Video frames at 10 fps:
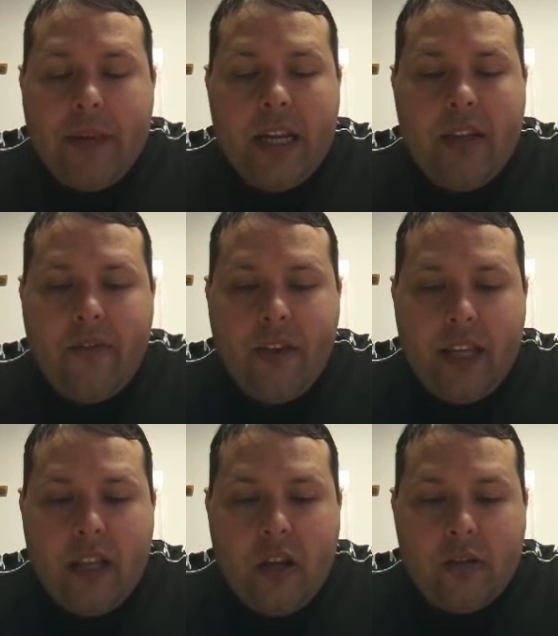per il
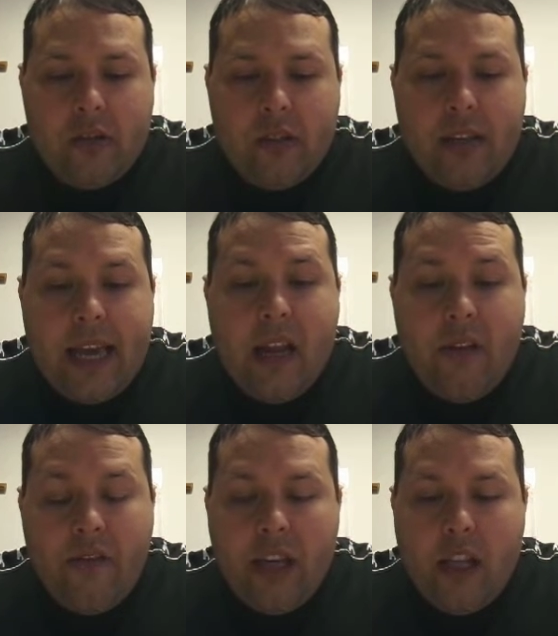figlio e
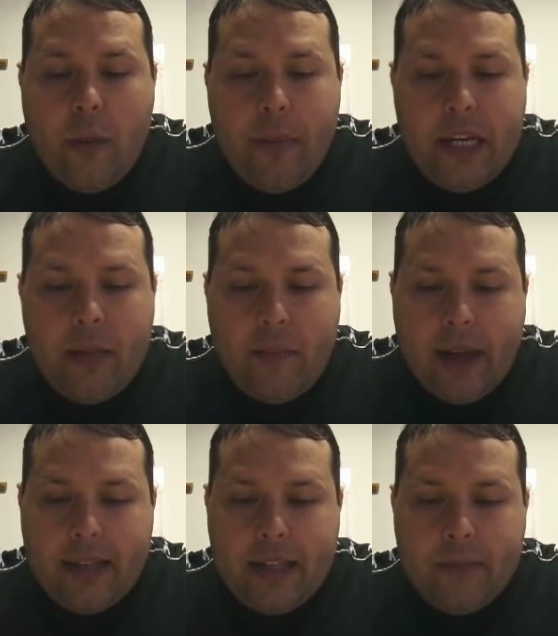il figlio per il
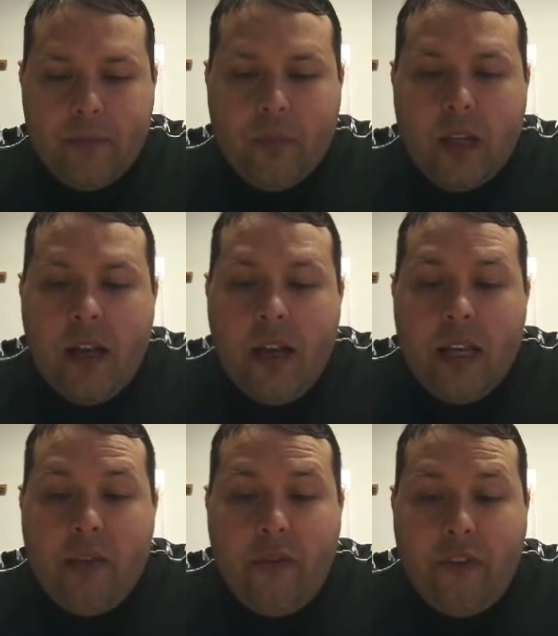padre.
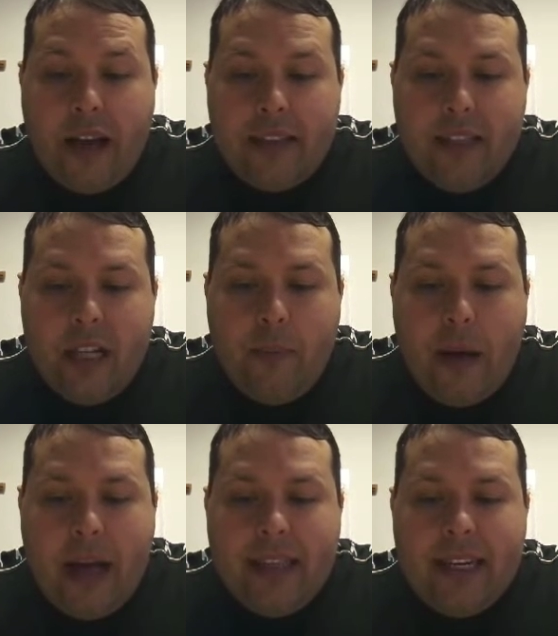Infatti il
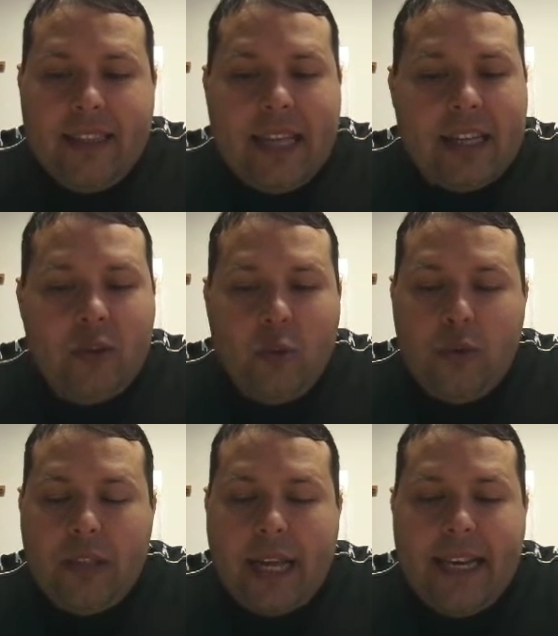padre da
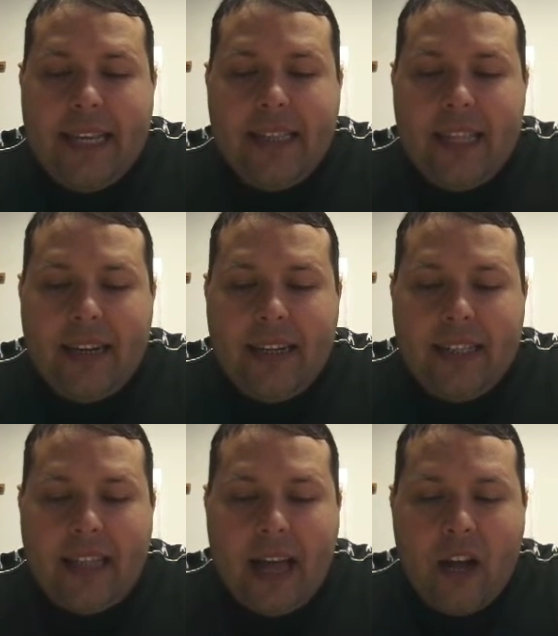tutta
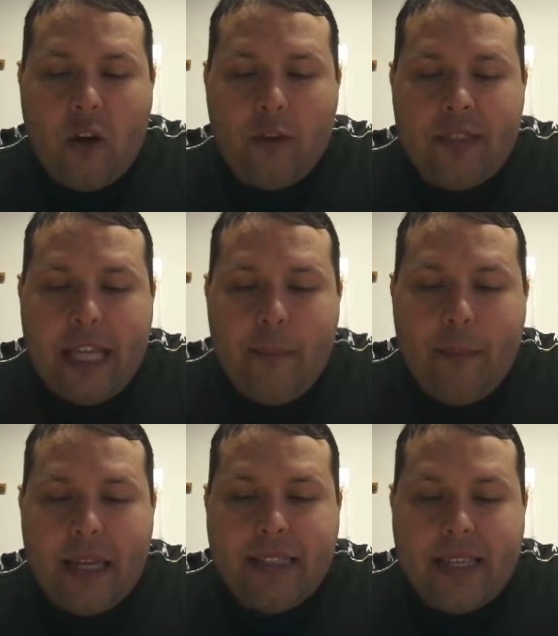l'eternità
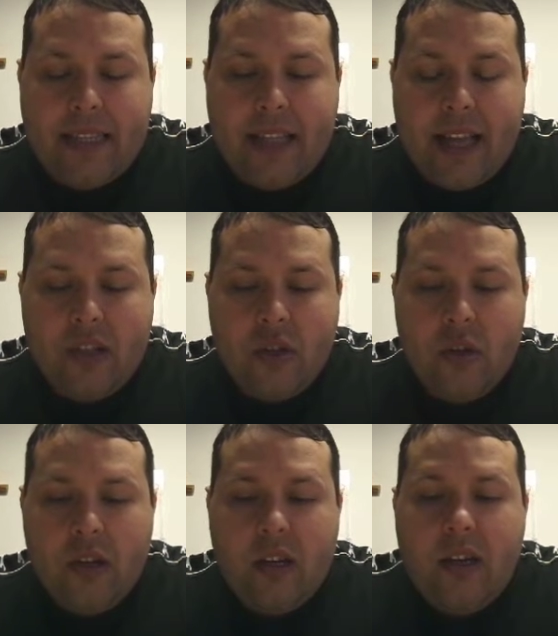contempla se
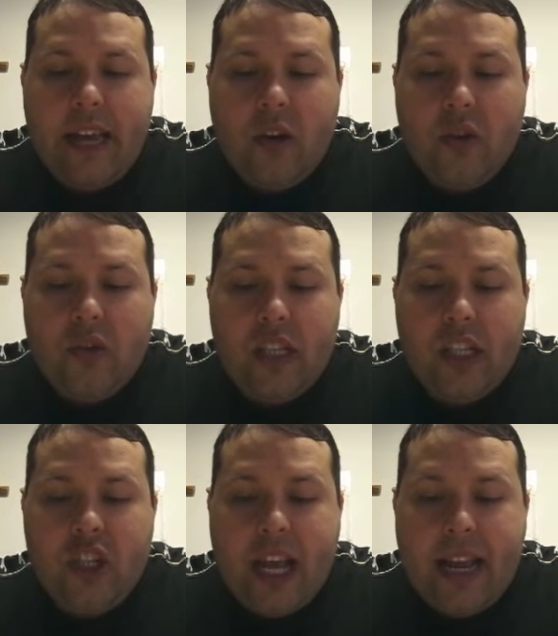stesso e
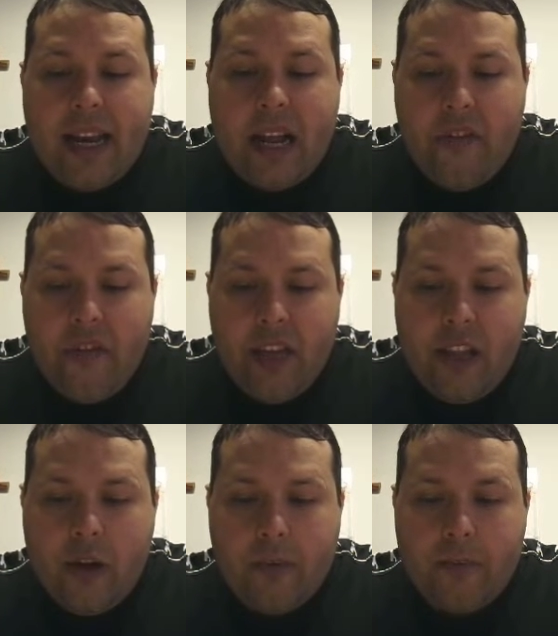così genera il
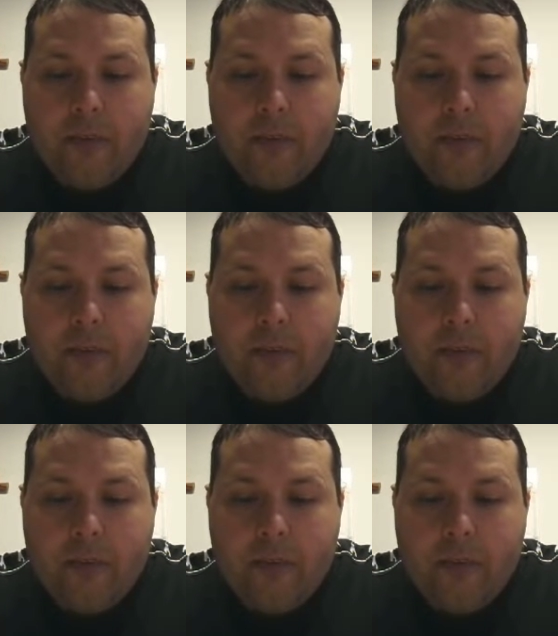figlio.